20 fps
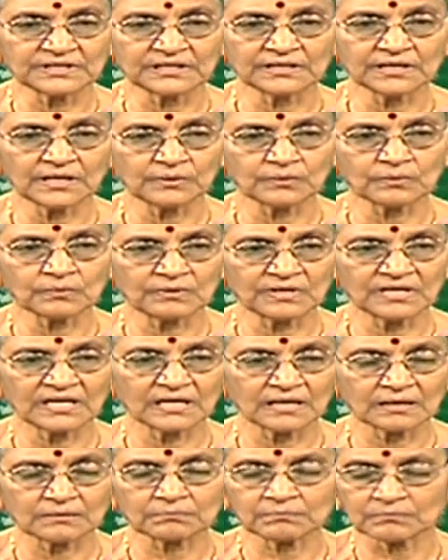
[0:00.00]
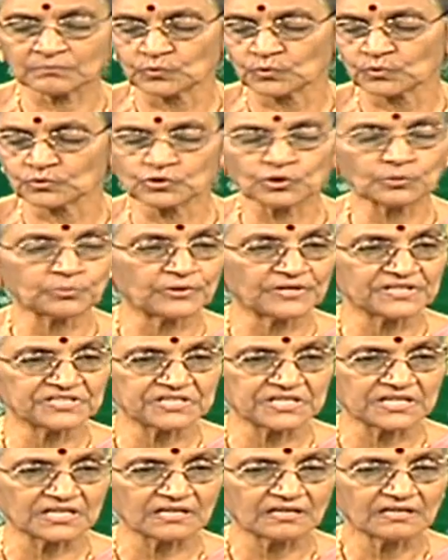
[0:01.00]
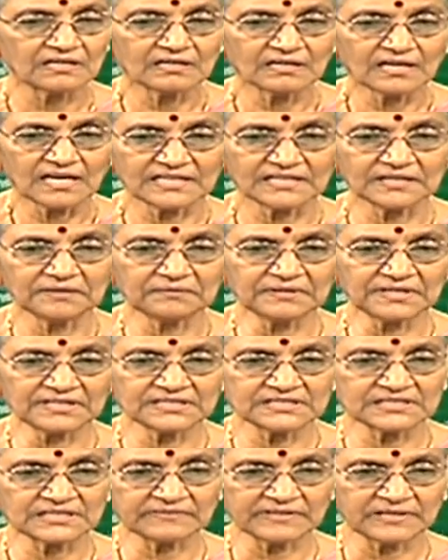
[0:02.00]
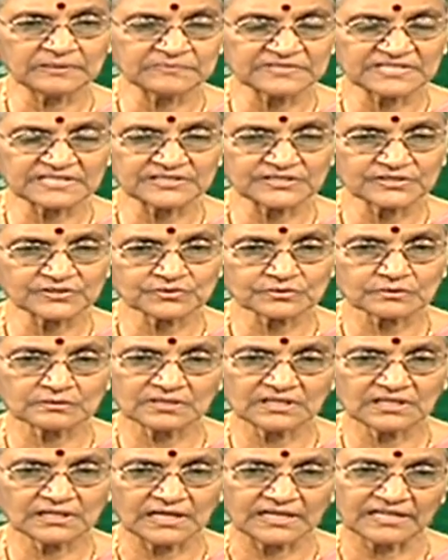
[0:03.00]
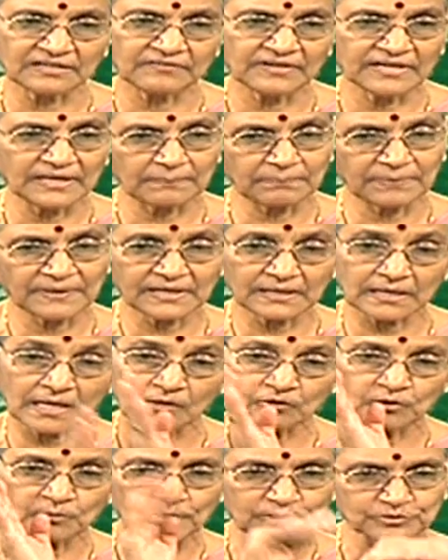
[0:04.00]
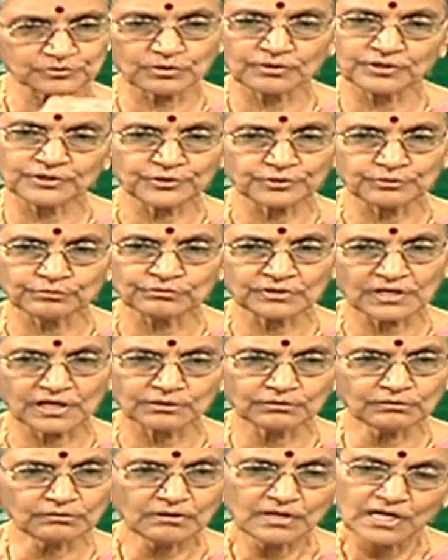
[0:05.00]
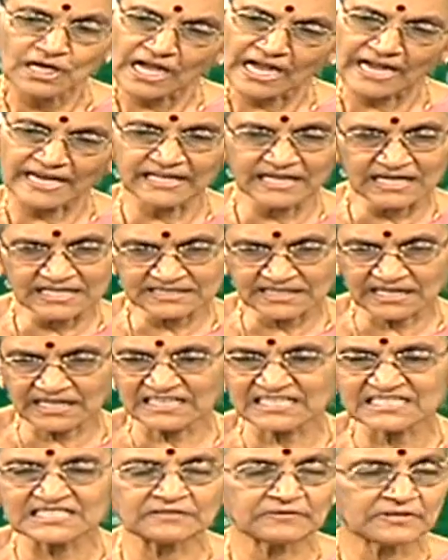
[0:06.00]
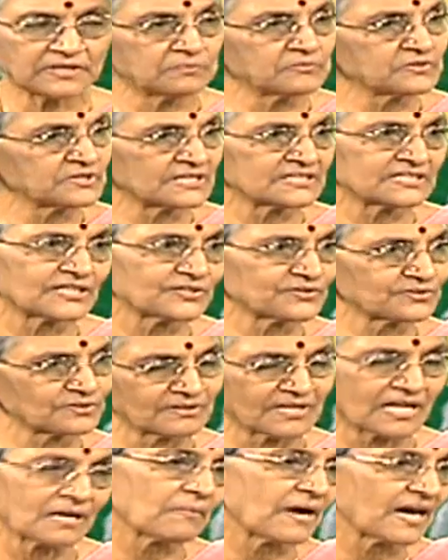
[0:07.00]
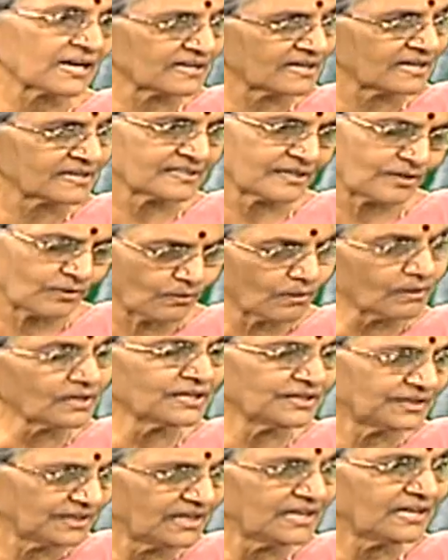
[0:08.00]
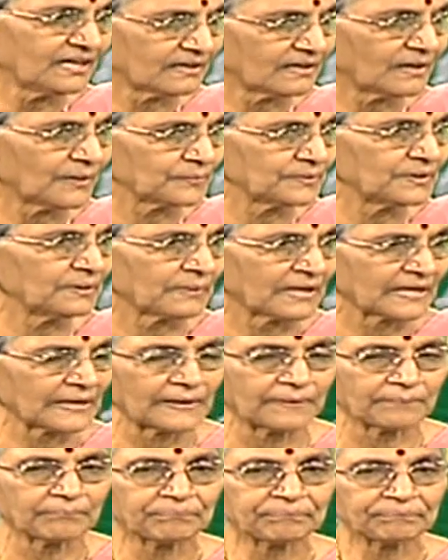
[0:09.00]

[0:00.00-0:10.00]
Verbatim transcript: తిందనుకోండి ఇలా ముక్కుతో పొడిచి అదేమిటి అది జీవహింస చేస్తోంది అంటే వీడప్పటికి నాలుగు పక్షుల్ని తినుంటాడు అయినా సరే అది జీవహింస చేస్తోందని మాట్లాడతాడు లోకం తీరట్లా ఉంది మనకి